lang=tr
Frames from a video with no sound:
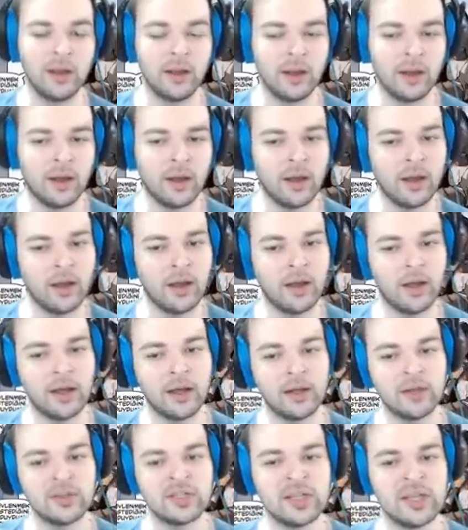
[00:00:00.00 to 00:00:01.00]

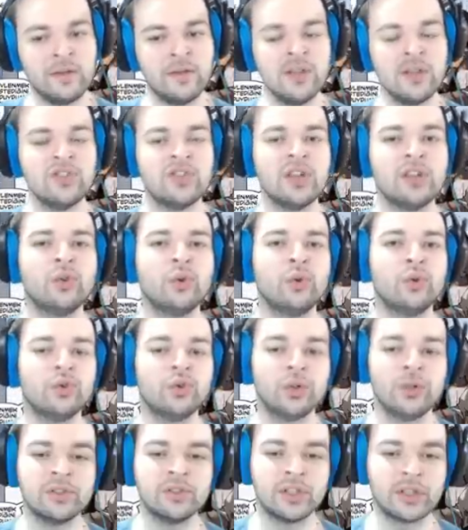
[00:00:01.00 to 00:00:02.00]
aa, sevince
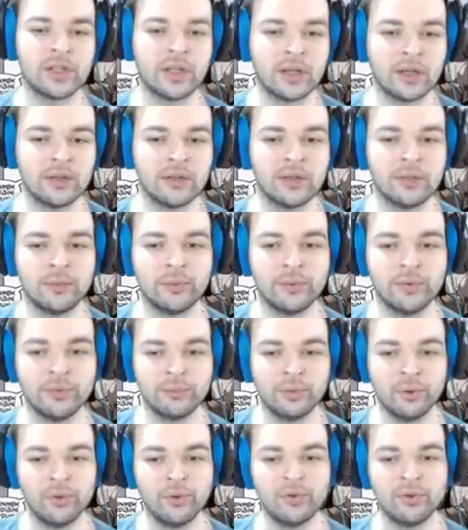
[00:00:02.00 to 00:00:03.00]
dönüş olacak yakında
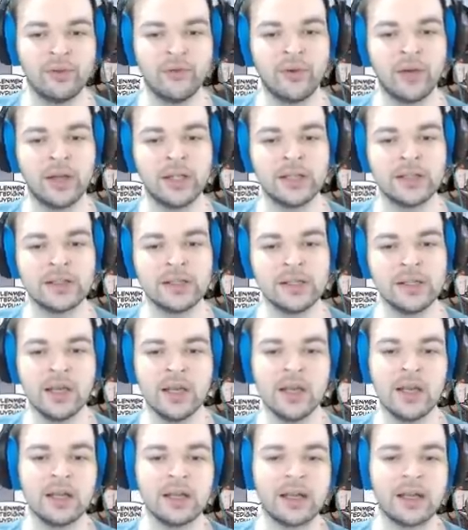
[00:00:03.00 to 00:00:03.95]
bu, bu yüz ifadesi.